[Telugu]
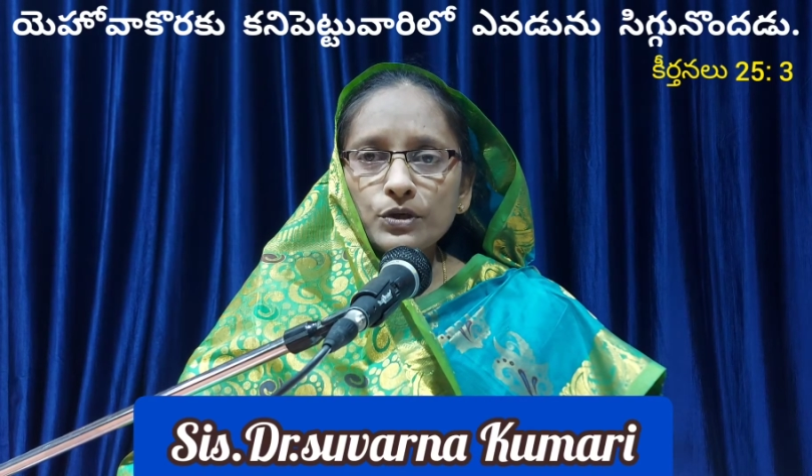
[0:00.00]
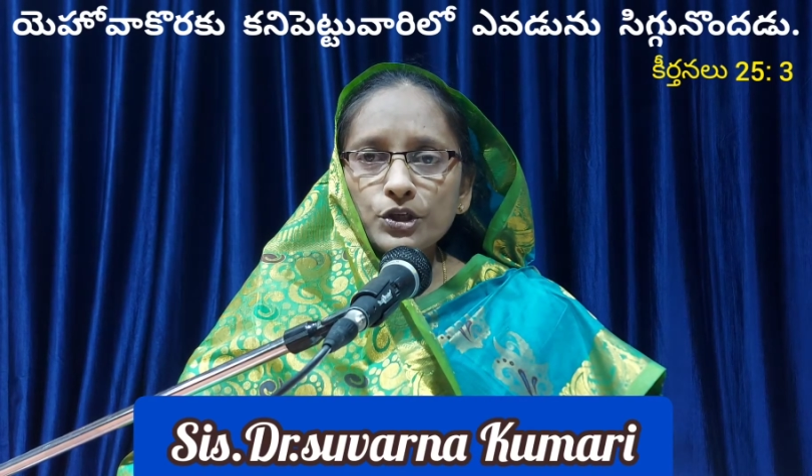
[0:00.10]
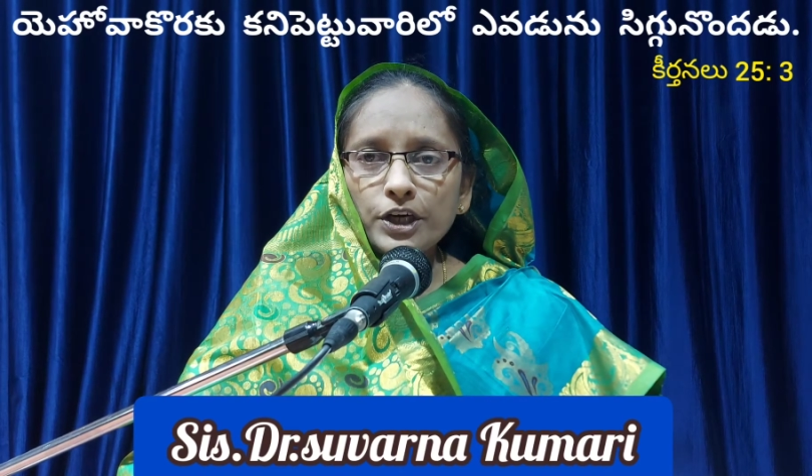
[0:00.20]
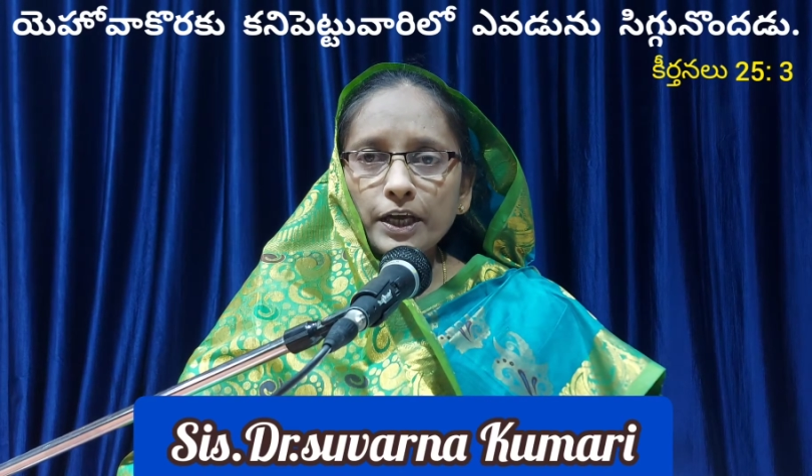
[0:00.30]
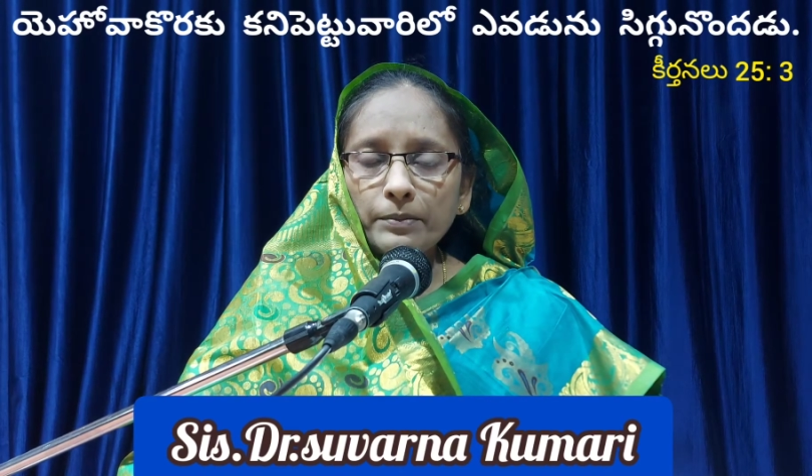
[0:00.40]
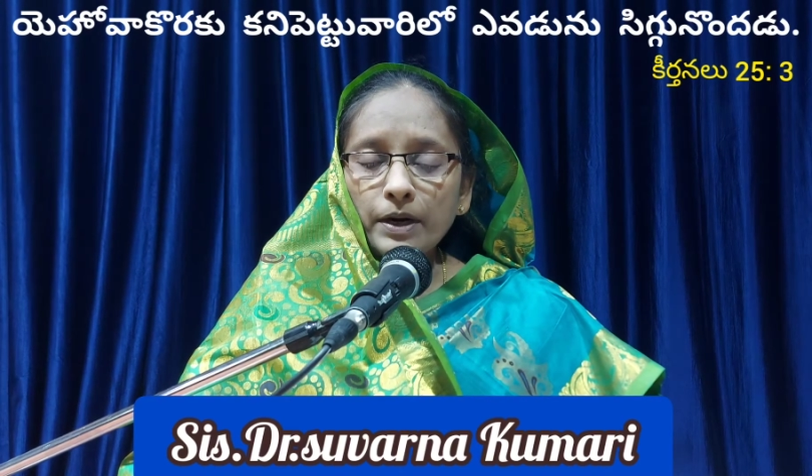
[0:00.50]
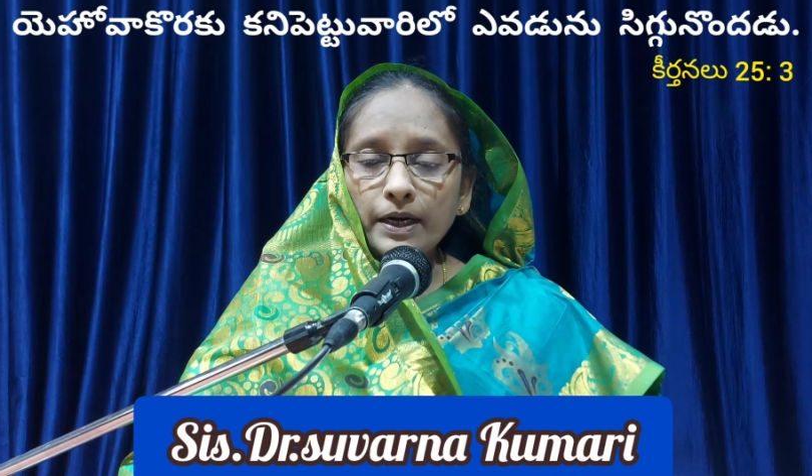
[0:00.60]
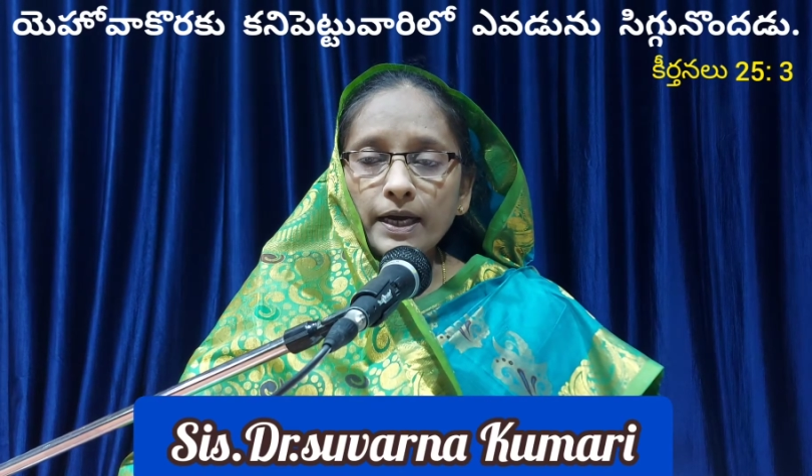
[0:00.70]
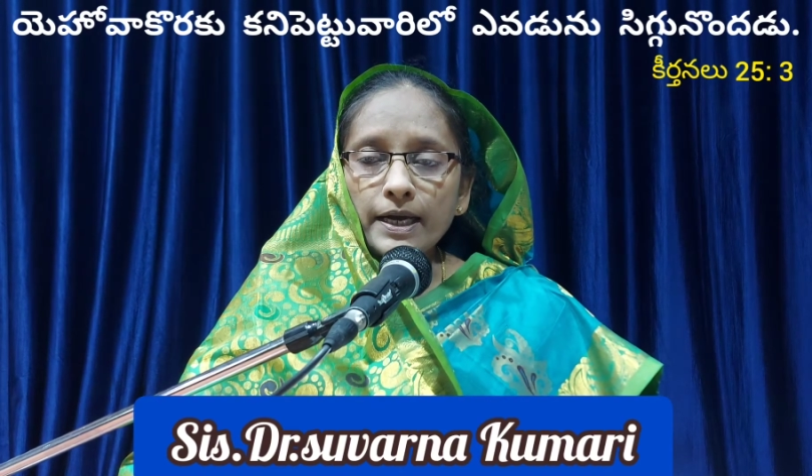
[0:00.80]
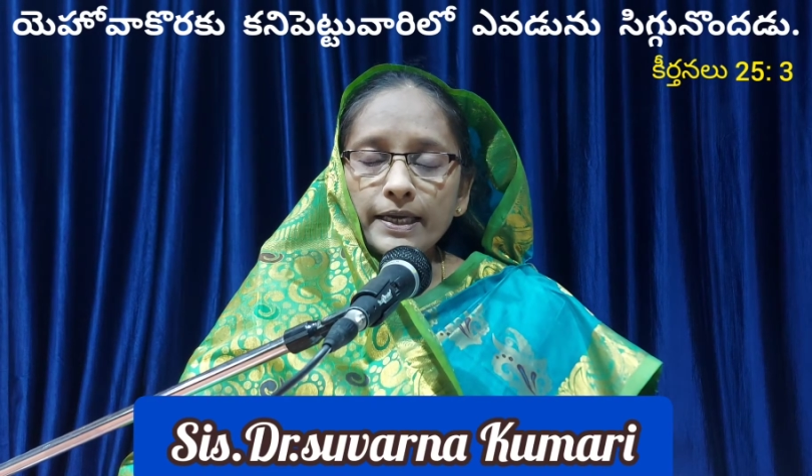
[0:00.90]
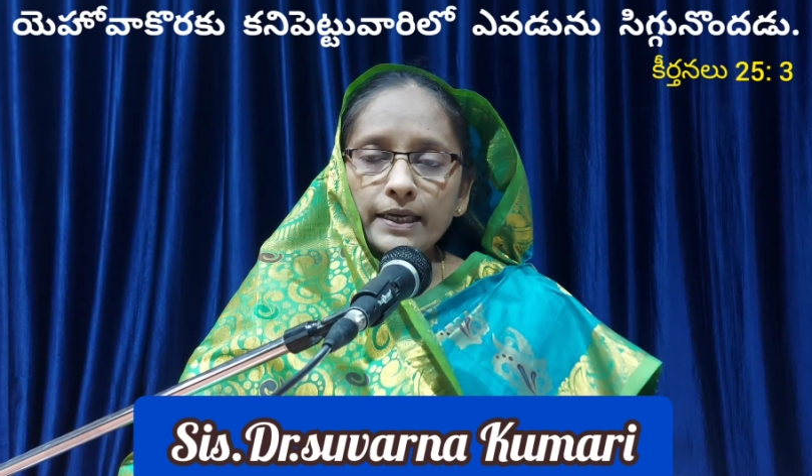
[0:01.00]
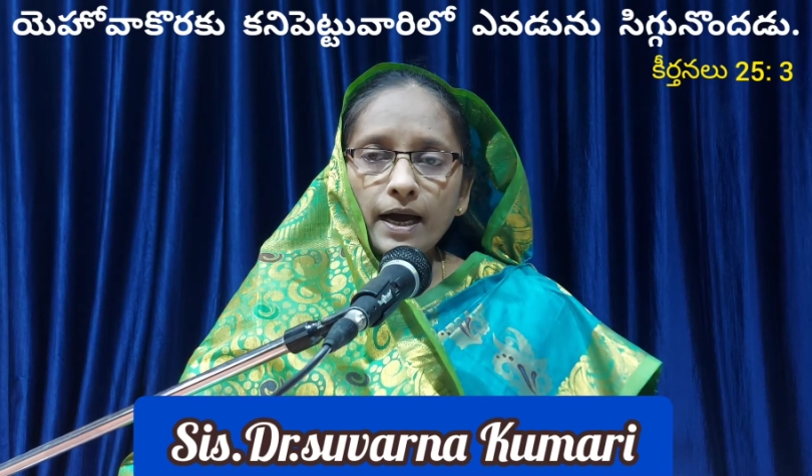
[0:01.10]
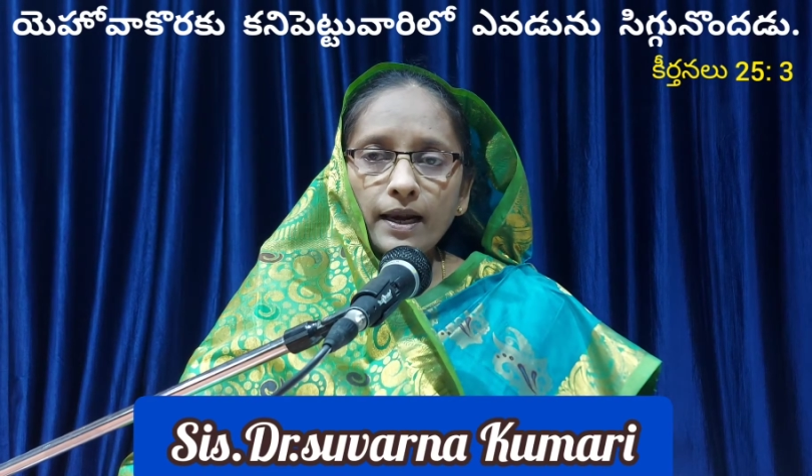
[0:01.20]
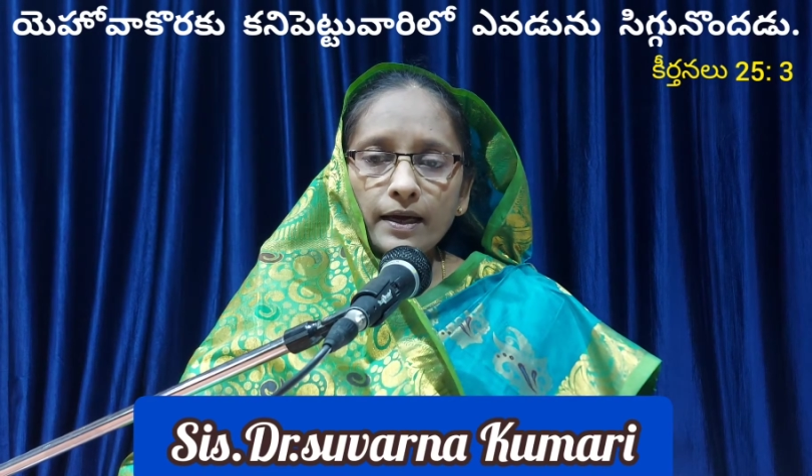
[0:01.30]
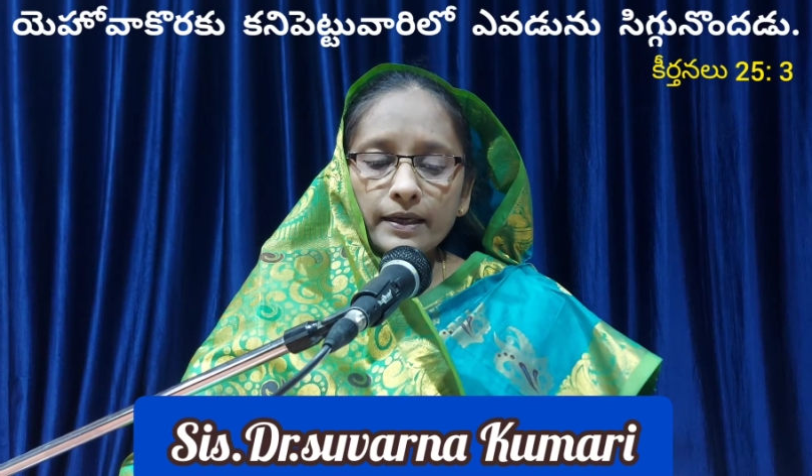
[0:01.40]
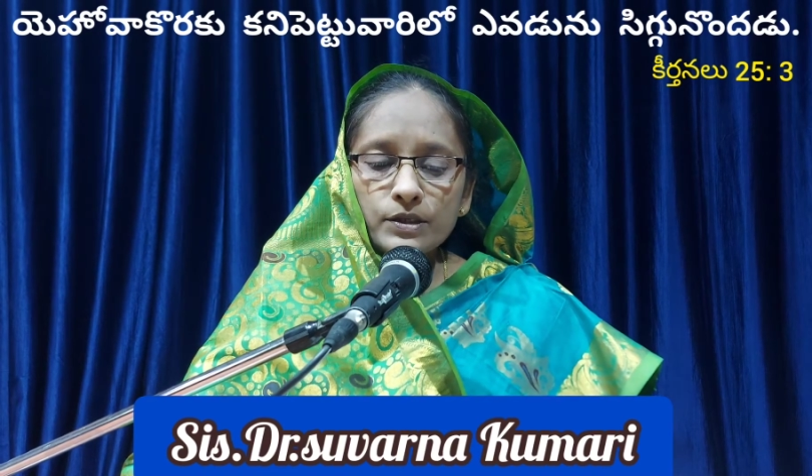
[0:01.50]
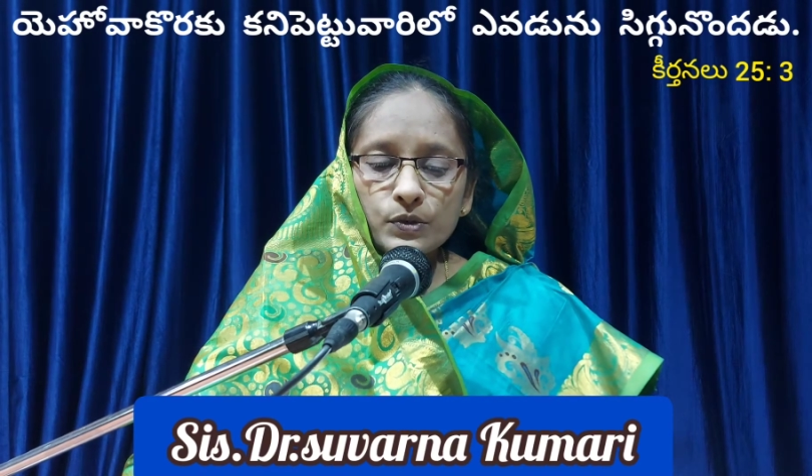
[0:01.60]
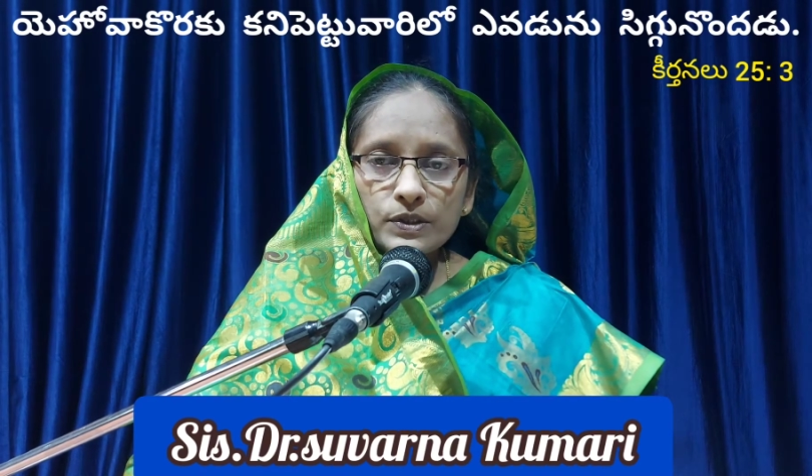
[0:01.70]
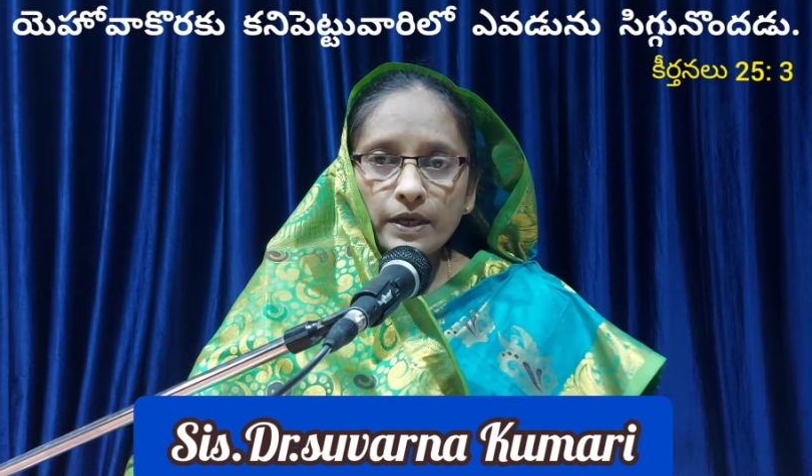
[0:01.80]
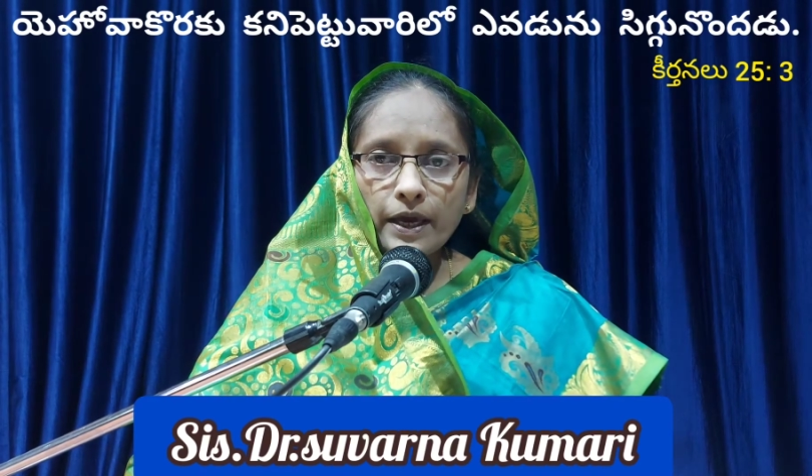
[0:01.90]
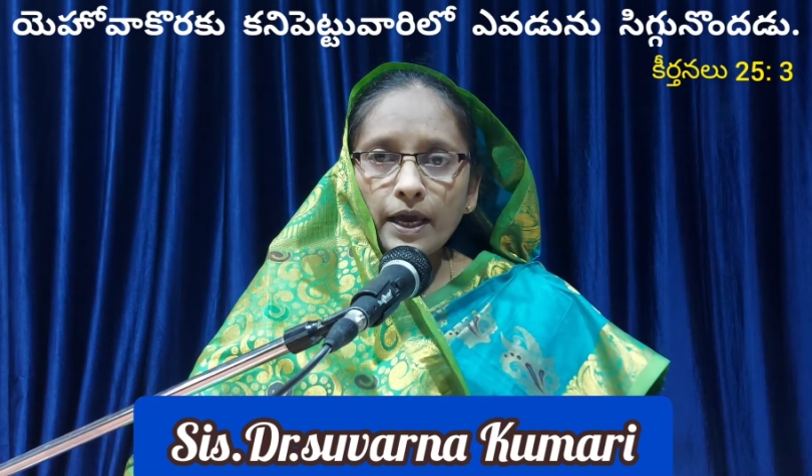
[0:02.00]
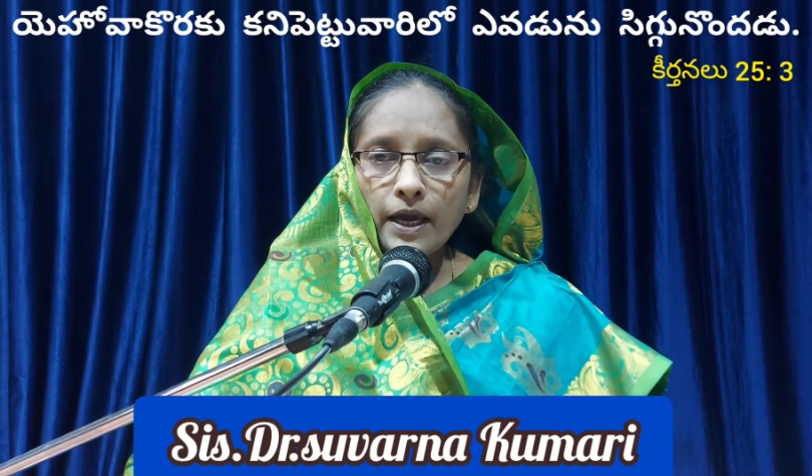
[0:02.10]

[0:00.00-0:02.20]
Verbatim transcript: వచ్చినాడు అనమాట ఇంకా అలాగే చూస్తే